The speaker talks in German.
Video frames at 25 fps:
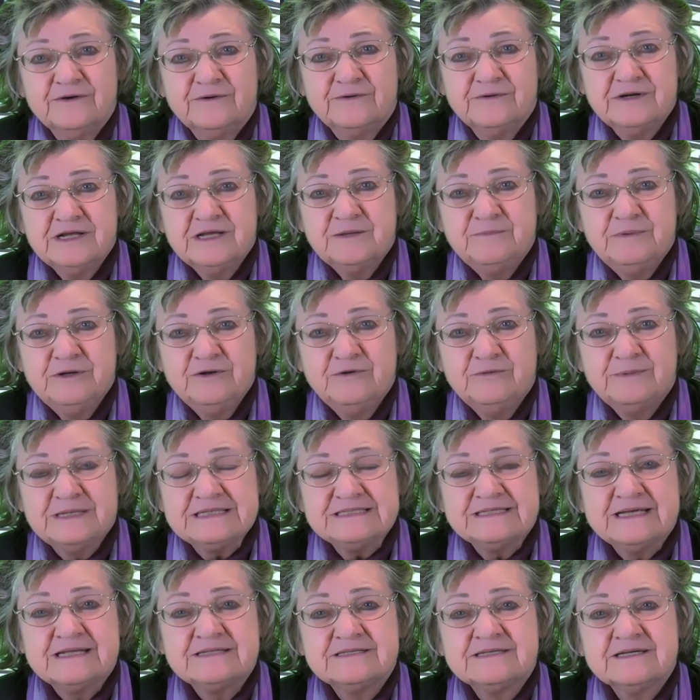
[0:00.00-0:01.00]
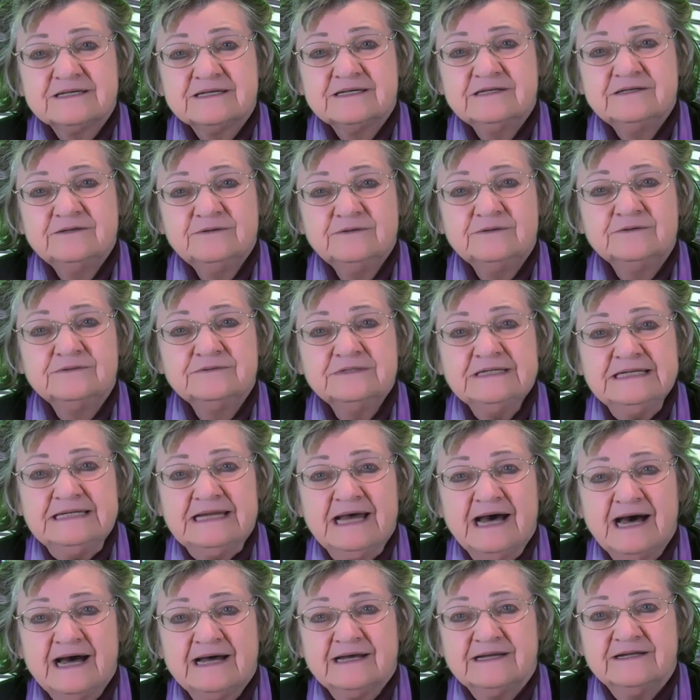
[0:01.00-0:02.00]
und ich bin Übersetzerin
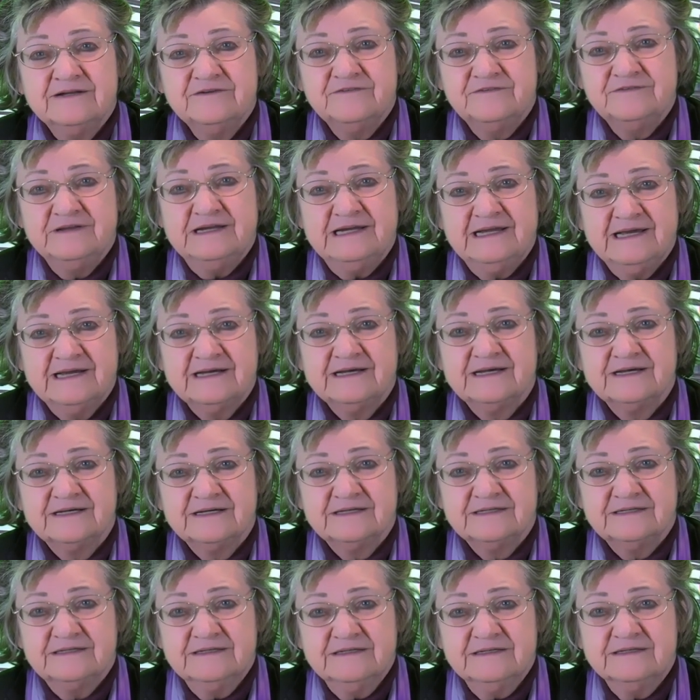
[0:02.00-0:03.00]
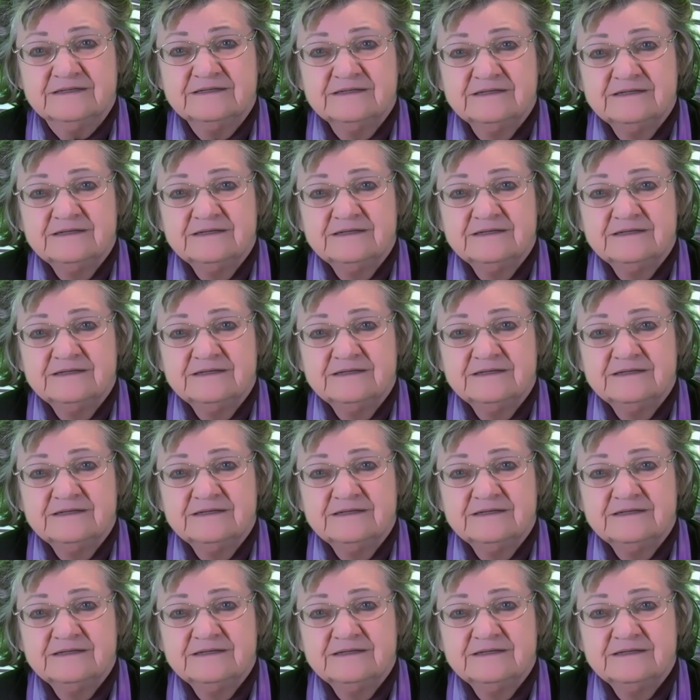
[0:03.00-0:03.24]
und Nachhilfelehrerin.